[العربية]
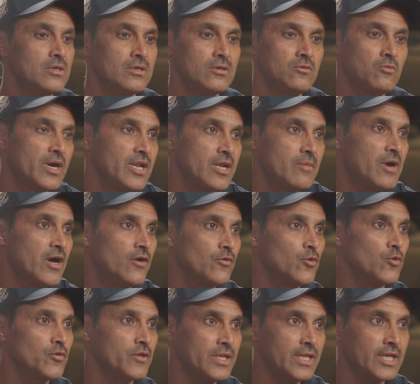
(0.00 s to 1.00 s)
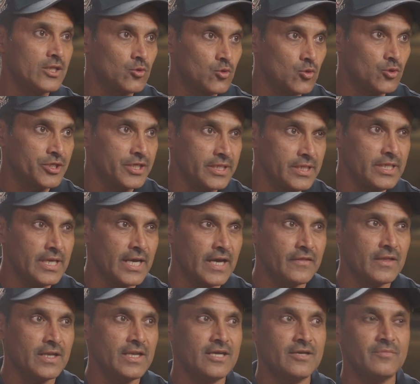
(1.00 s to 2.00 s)
وانا محظوظ ان تكون عندي
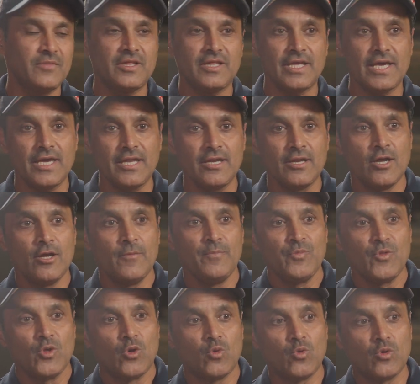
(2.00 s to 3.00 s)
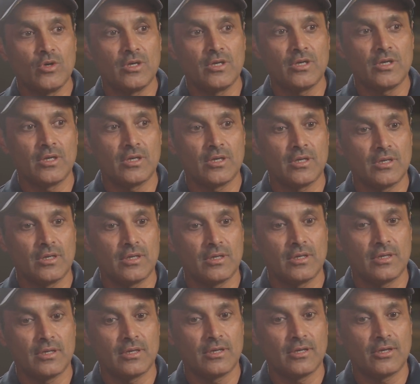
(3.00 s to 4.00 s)
هذه اللعبتين
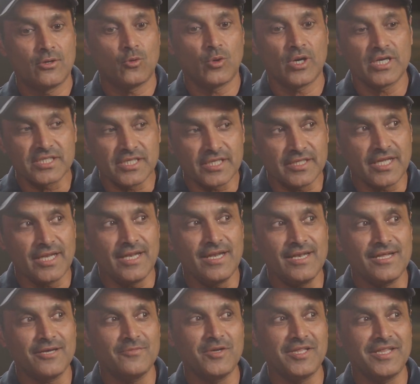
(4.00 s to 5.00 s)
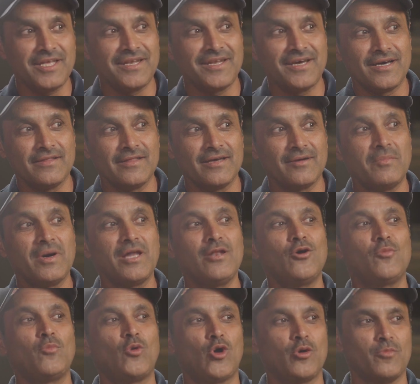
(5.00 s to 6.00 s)
وخاصه اللعبتين هذا ما
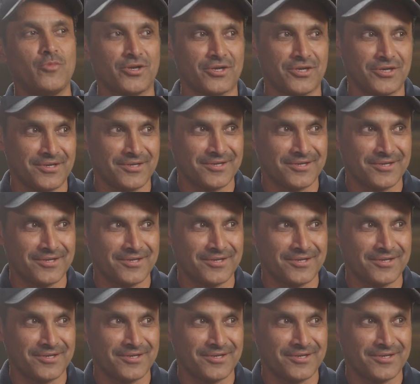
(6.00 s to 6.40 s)
لهم عمر